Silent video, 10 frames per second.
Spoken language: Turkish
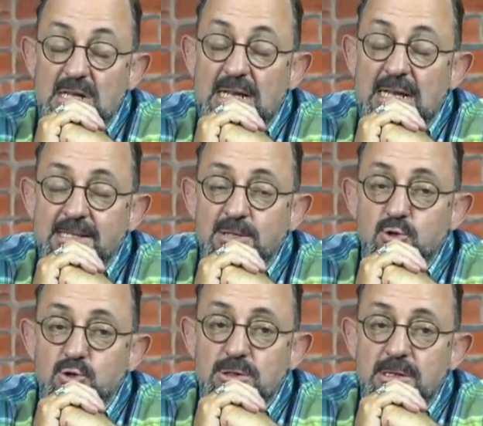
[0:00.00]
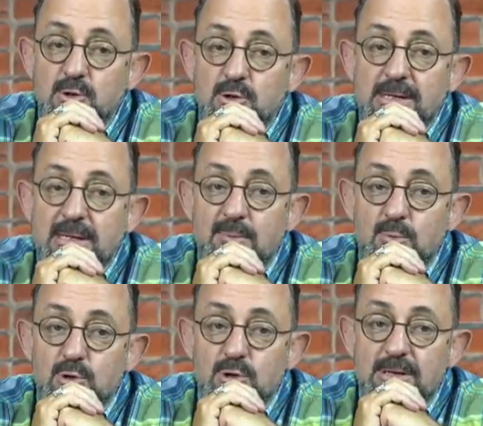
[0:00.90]
İleride çocuklarını öğret. En
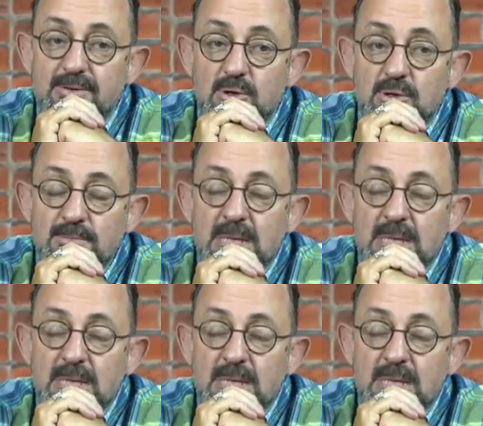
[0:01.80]
büyük görevin o.